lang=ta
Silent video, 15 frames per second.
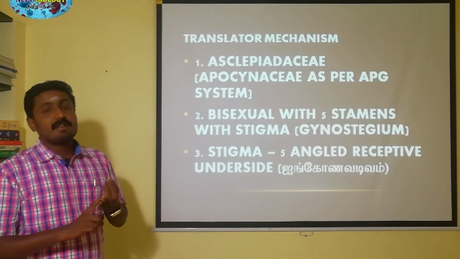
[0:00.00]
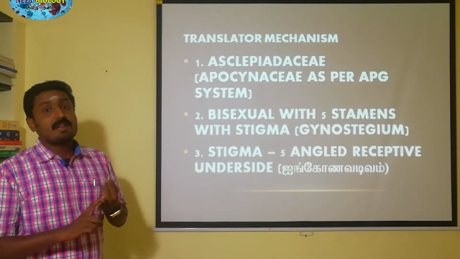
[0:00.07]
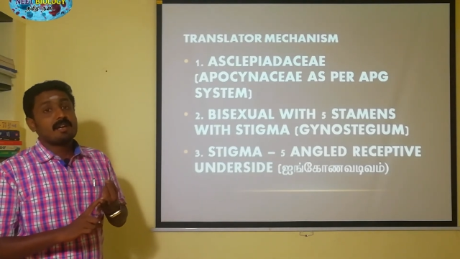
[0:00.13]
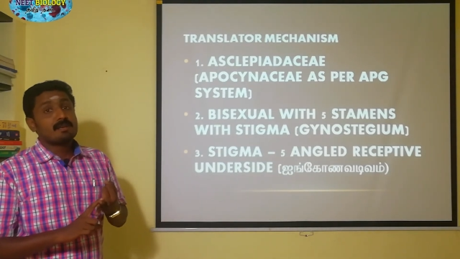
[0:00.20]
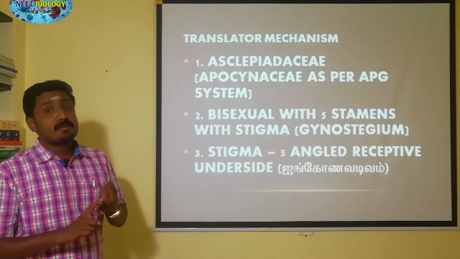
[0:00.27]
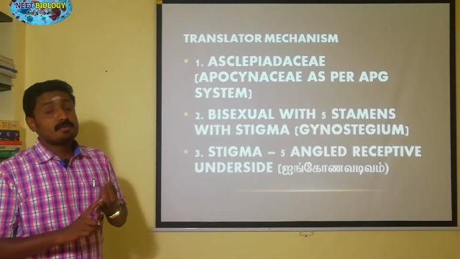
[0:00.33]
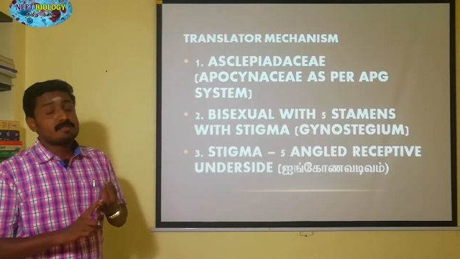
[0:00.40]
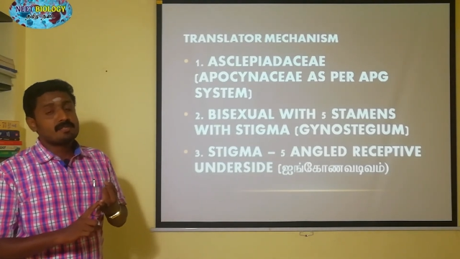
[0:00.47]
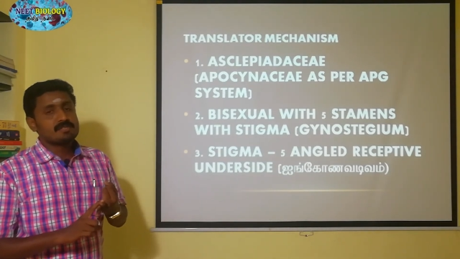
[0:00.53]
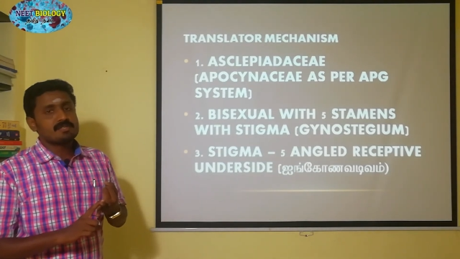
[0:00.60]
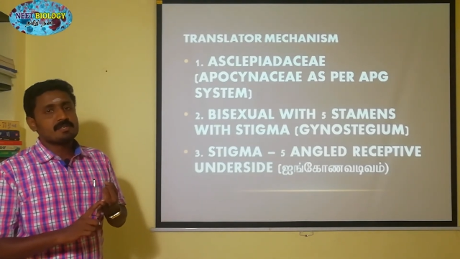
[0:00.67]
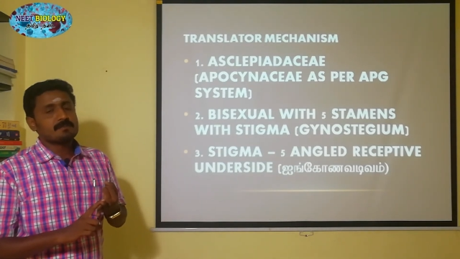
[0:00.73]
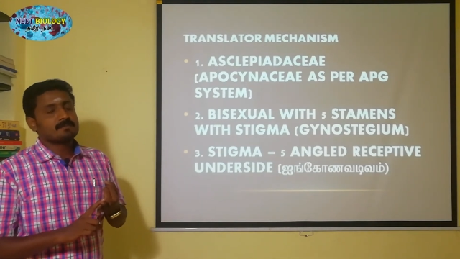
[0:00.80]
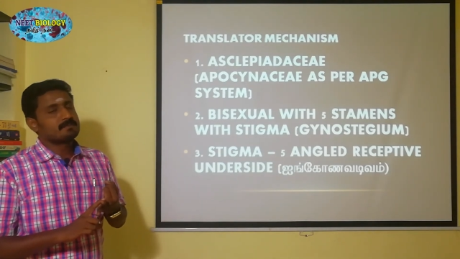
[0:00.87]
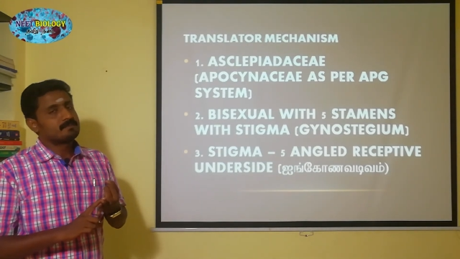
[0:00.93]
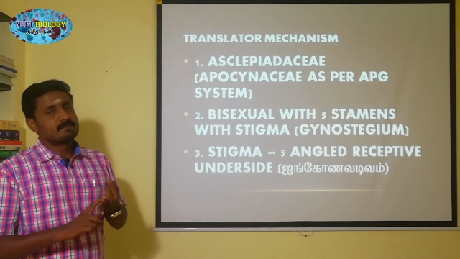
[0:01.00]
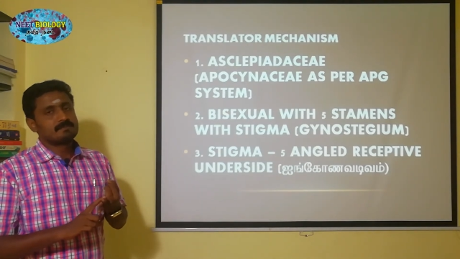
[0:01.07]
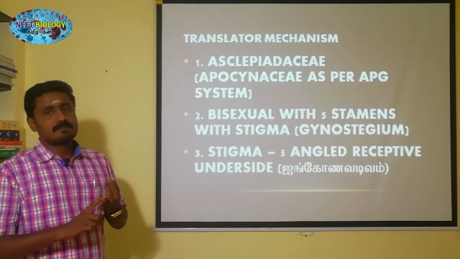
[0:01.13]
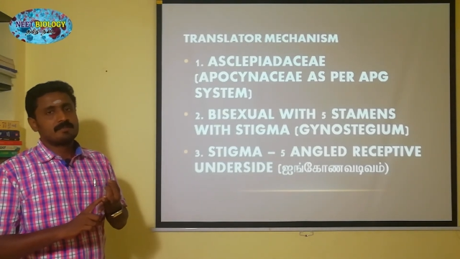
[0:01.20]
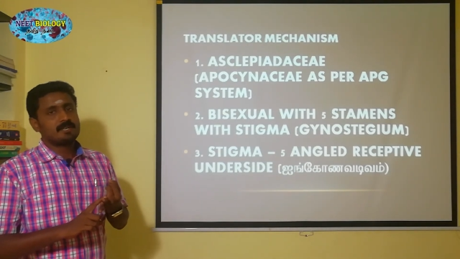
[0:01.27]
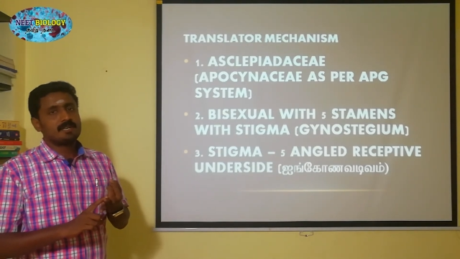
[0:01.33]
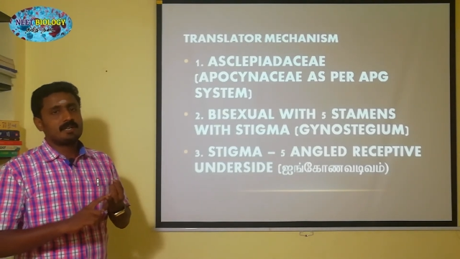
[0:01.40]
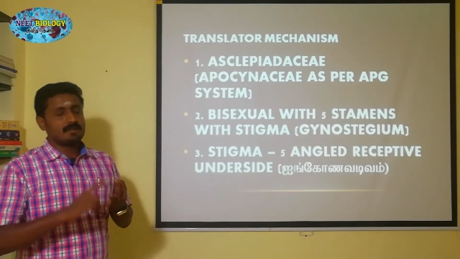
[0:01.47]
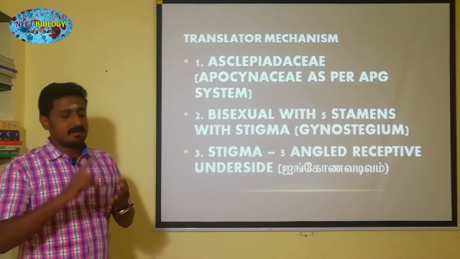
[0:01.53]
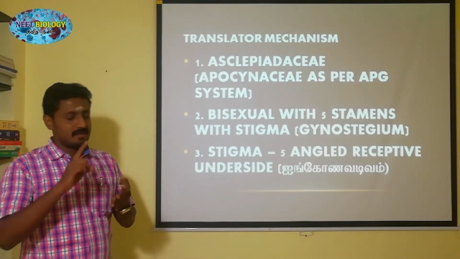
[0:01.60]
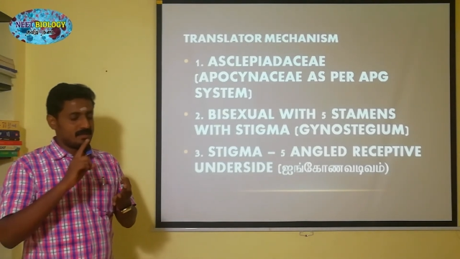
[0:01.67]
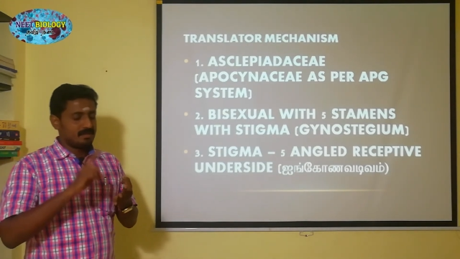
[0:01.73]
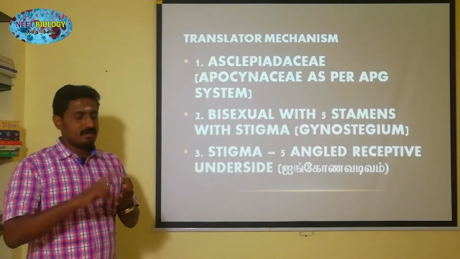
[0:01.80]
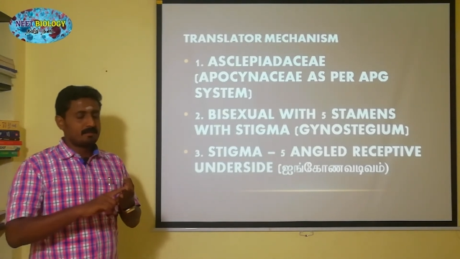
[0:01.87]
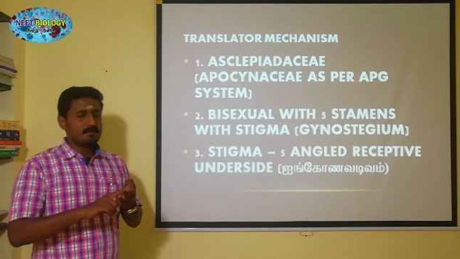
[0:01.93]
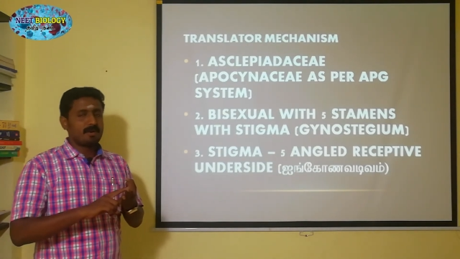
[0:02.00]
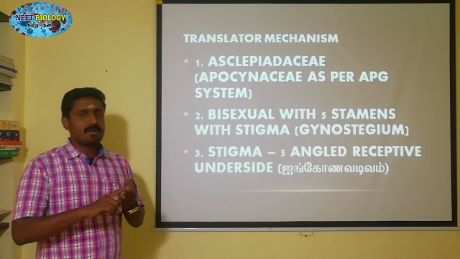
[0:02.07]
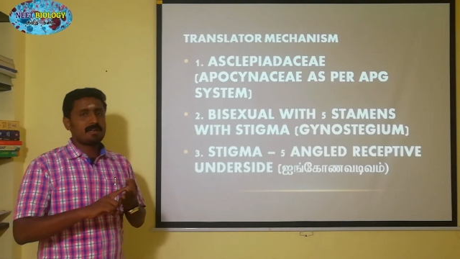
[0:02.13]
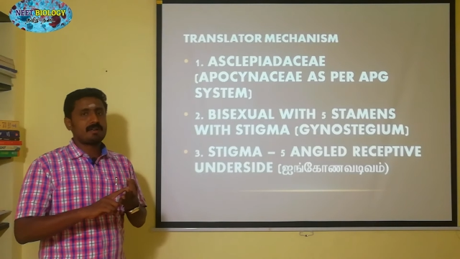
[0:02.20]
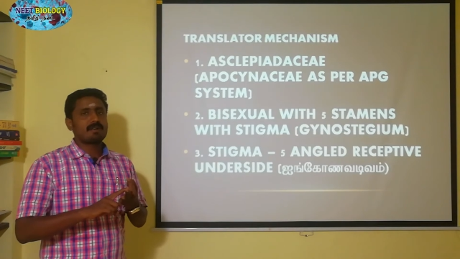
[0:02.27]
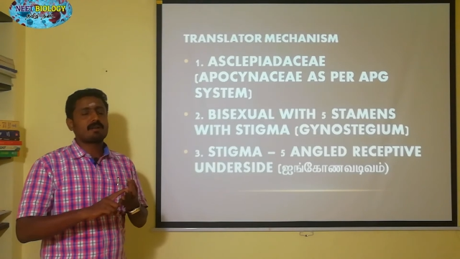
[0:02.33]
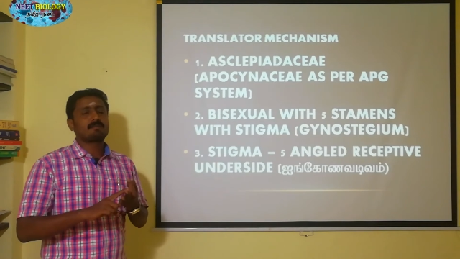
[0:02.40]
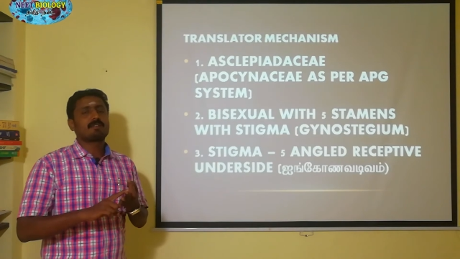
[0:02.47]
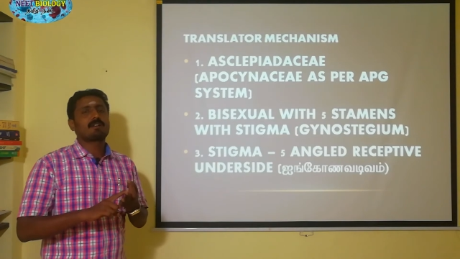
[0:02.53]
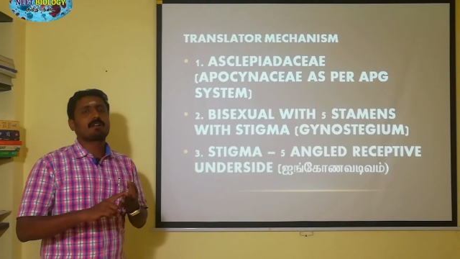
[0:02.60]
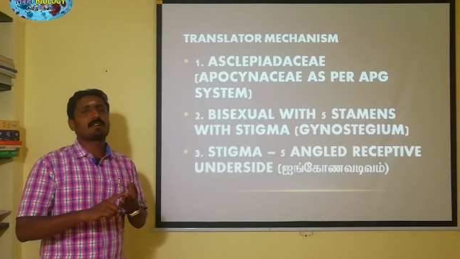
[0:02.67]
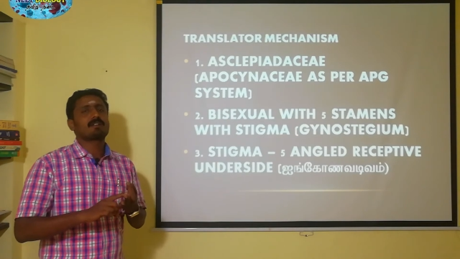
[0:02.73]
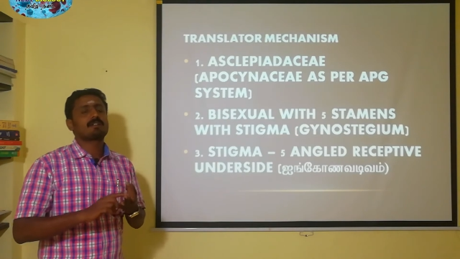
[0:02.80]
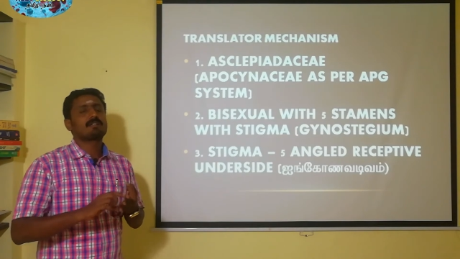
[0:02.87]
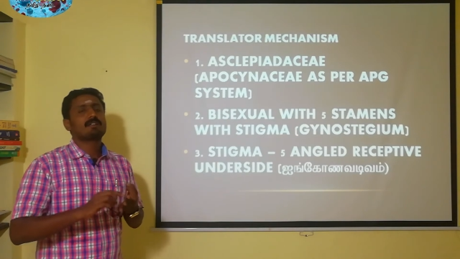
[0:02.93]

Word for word: கைனோஸ்டீஜியம் ரைட்டா தேர்ட் பாயிண்ட் என்ன அப்படின்னாக்கா